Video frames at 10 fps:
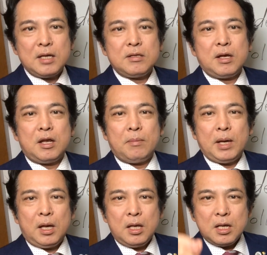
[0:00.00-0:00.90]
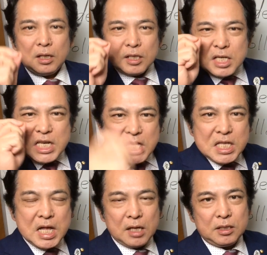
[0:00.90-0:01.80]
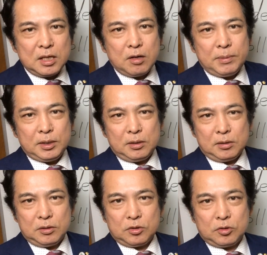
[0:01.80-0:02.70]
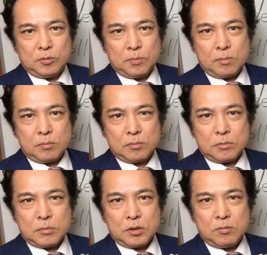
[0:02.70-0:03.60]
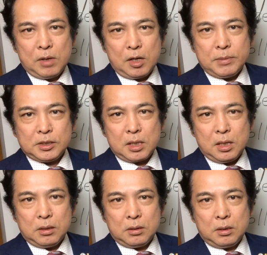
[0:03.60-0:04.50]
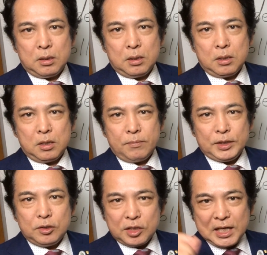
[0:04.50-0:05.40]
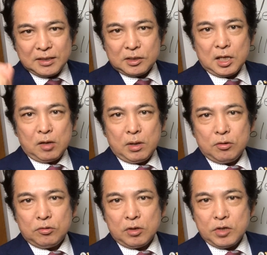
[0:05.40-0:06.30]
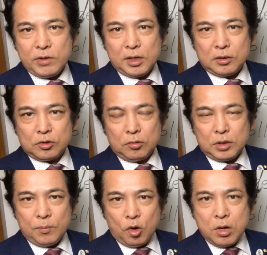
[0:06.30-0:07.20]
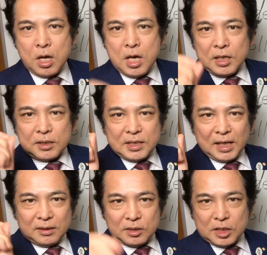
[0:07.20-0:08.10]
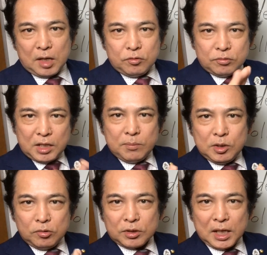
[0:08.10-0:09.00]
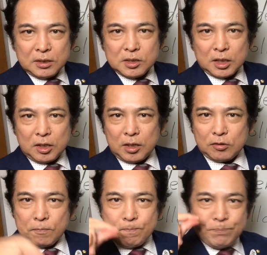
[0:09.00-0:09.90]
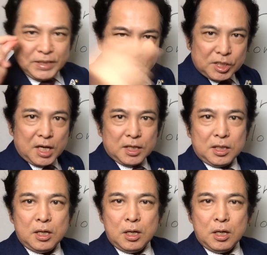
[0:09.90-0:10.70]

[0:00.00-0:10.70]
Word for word: いんであればリーダーになるべきなんですわかりますか別にキャッチャーが悪いとは言わないですよでもキャッチャー受け身のキャッチャーではなくピッチャーに